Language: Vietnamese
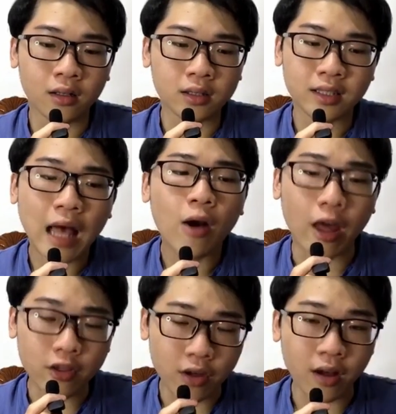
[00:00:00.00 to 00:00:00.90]
sau
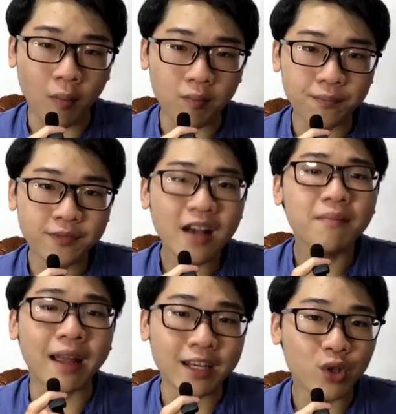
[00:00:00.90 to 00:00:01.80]
lãng chuyện học dắt
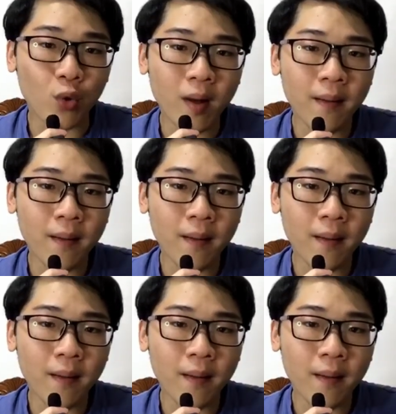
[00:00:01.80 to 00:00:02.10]
bạn đi xuống